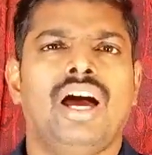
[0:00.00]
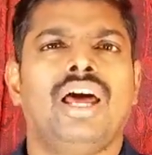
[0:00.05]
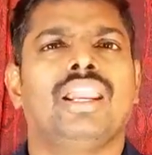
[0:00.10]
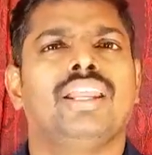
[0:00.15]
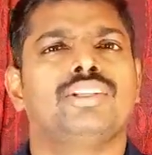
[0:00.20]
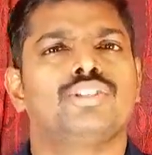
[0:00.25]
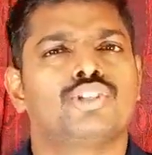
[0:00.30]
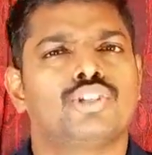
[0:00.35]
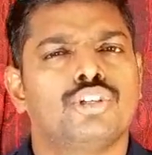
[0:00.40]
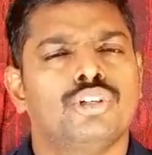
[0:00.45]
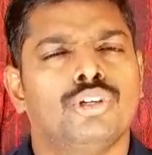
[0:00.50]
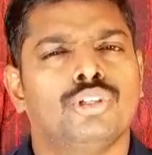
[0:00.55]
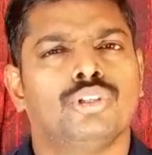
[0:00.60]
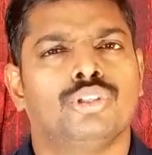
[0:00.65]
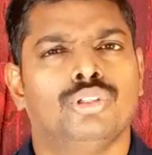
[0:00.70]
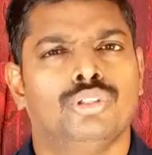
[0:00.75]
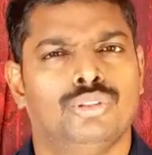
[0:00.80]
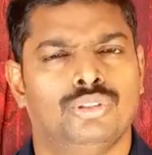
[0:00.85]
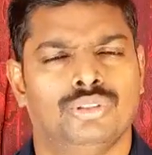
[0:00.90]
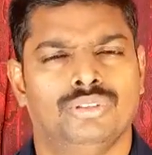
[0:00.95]
అలా
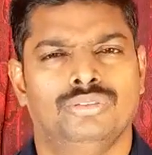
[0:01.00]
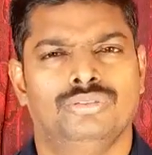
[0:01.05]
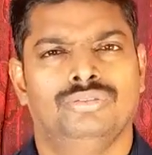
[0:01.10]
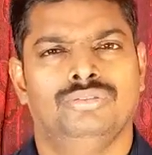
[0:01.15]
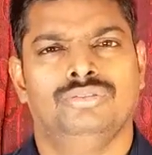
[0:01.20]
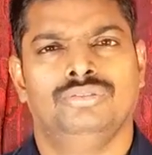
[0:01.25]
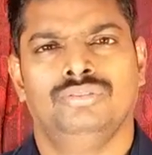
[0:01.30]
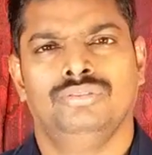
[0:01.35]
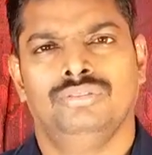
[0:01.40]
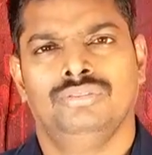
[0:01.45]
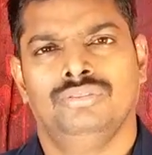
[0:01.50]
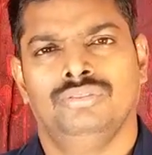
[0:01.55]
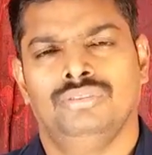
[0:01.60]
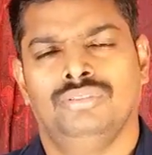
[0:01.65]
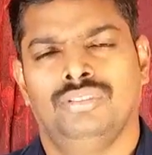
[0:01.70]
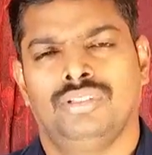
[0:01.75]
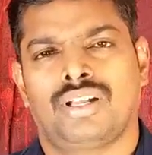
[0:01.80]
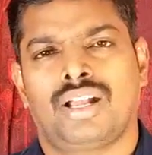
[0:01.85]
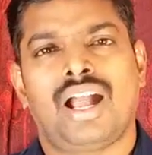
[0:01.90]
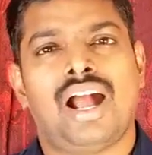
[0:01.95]
చేయొద్దు
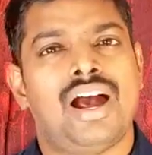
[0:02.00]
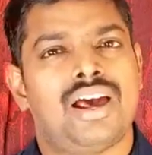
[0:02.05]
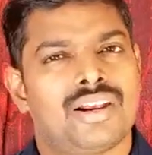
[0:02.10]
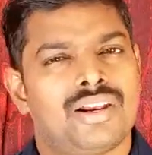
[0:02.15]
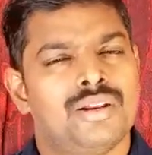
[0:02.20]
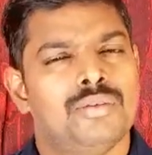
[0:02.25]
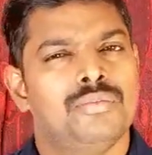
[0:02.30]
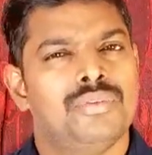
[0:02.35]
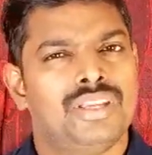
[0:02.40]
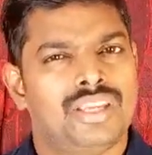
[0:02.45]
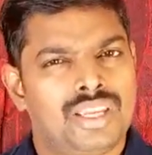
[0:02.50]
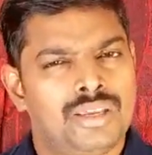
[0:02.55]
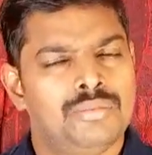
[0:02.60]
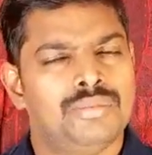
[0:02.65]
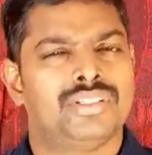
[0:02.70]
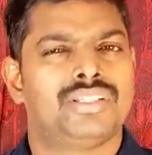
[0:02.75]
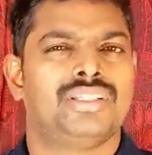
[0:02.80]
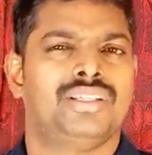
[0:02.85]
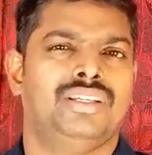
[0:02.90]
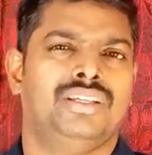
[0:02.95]
కారణం
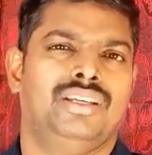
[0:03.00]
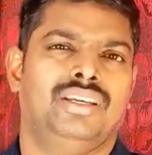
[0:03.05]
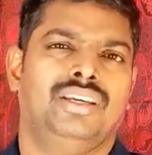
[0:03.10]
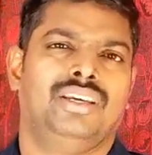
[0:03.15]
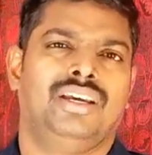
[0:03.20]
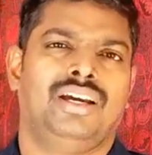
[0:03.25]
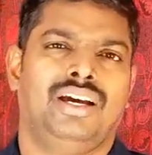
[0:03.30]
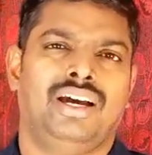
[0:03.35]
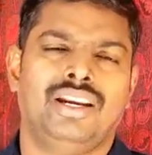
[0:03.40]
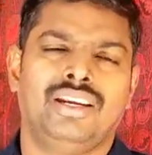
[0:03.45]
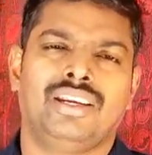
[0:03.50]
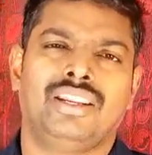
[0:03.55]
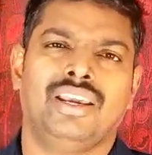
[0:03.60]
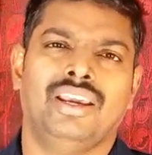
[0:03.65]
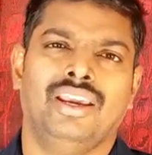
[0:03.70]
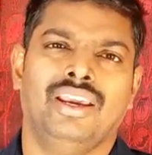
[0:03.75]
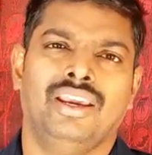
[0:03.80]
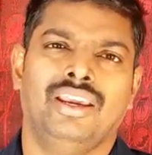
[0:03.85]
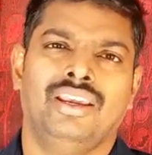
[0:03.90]
ఏమిటి అంటే